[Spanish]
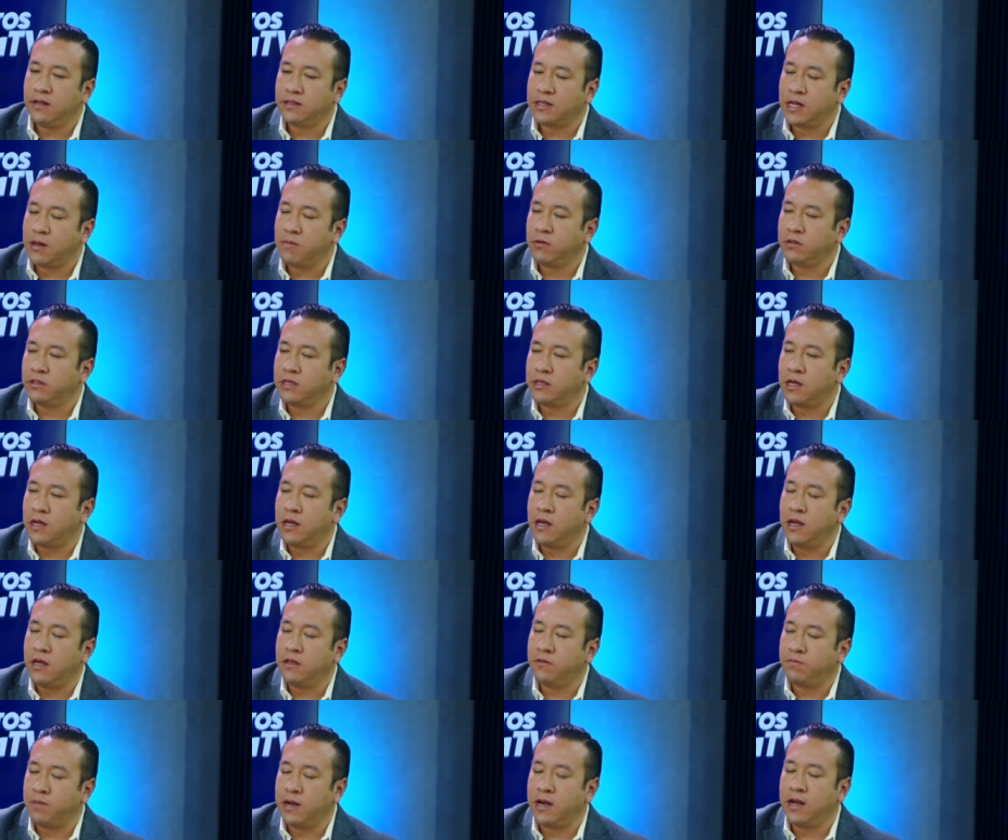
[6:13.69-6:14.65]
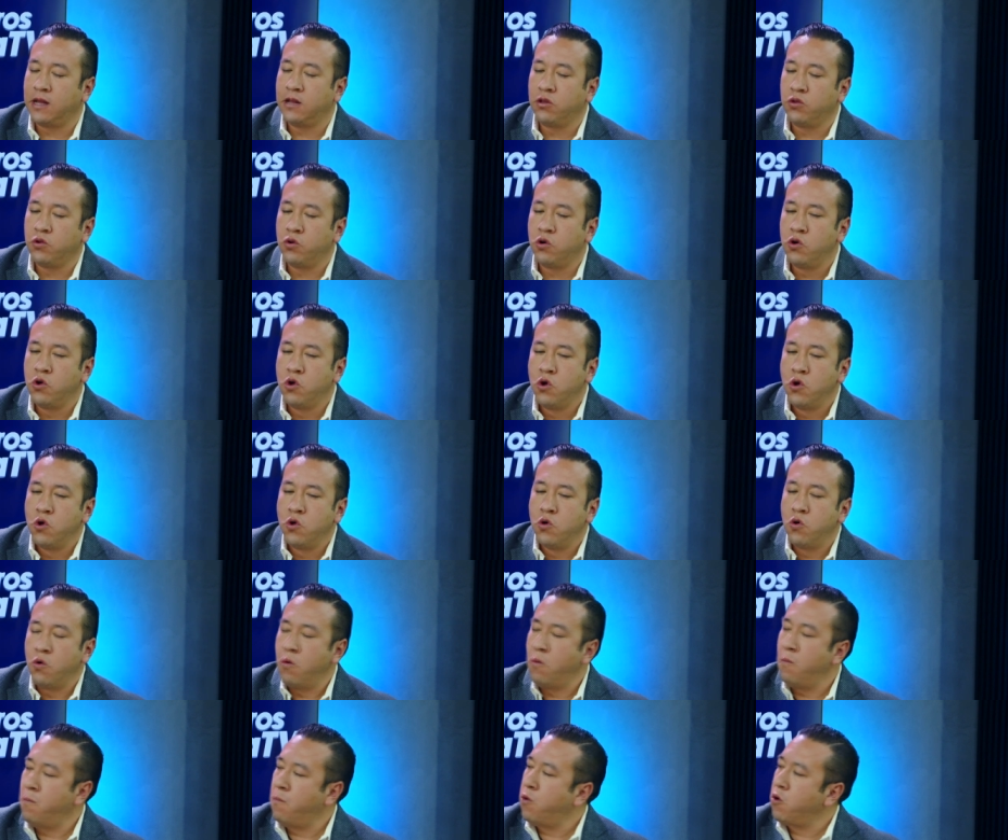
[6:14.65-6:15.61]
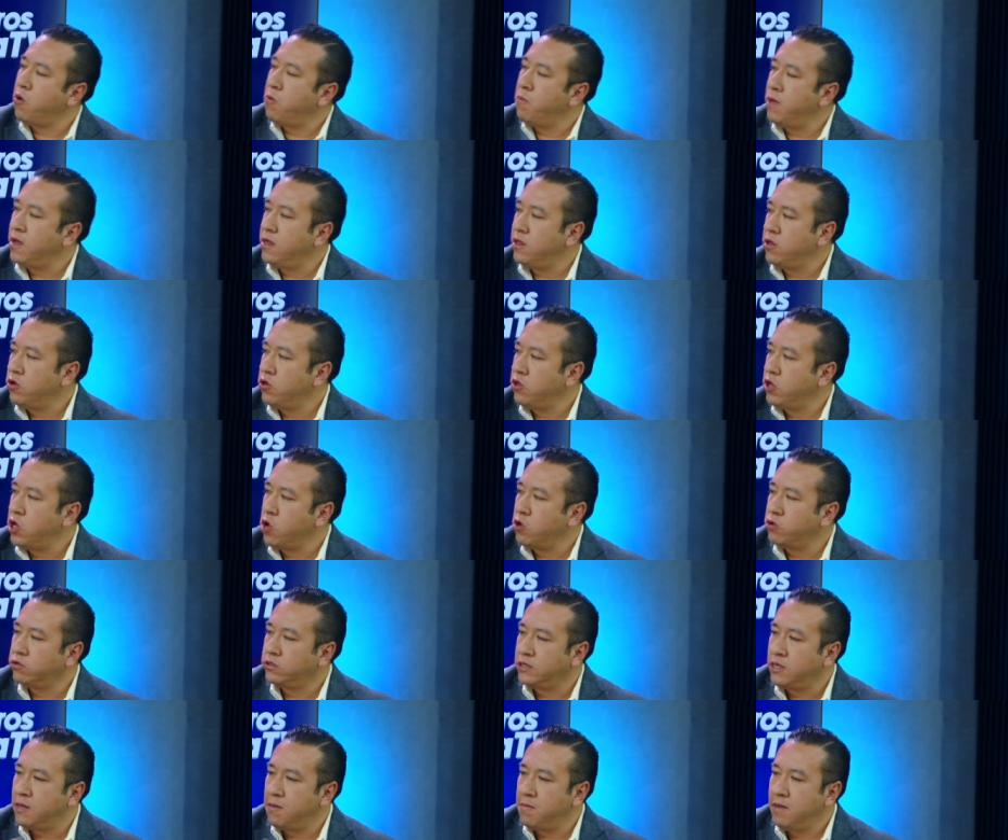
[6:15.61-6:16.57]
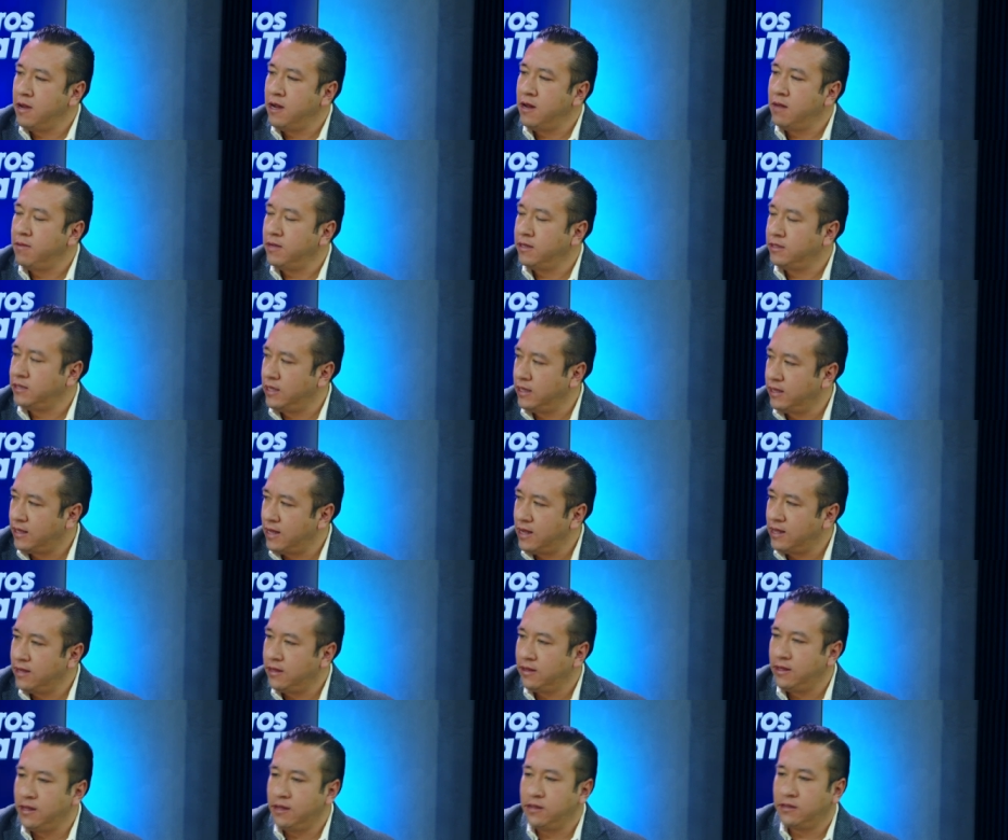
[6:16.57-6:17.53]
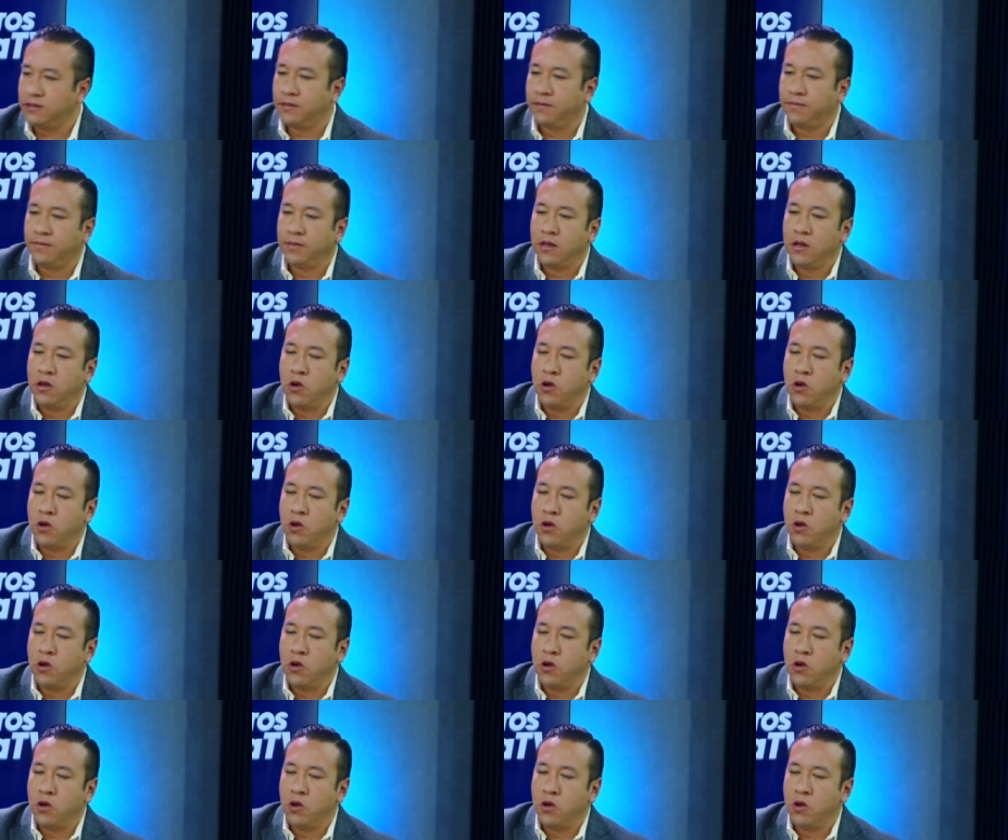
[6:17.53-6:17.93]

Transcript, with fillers: Estamos ah, esperando un promedio de 11 mil visitantes,